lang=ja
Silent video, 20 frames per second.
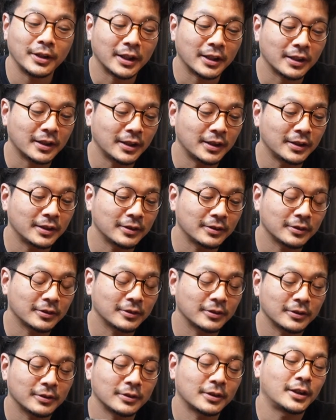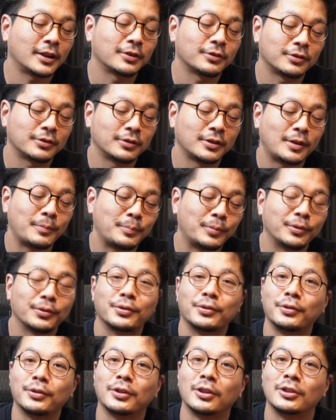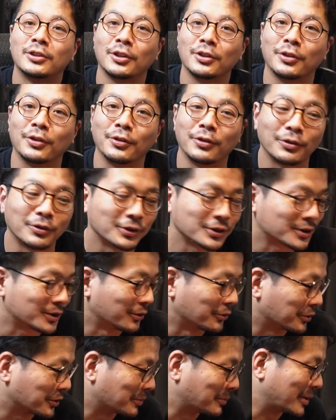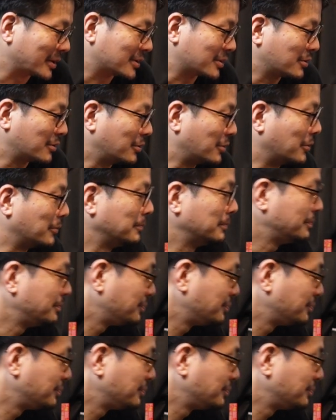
やったあのレポートをちょっと残しておきますと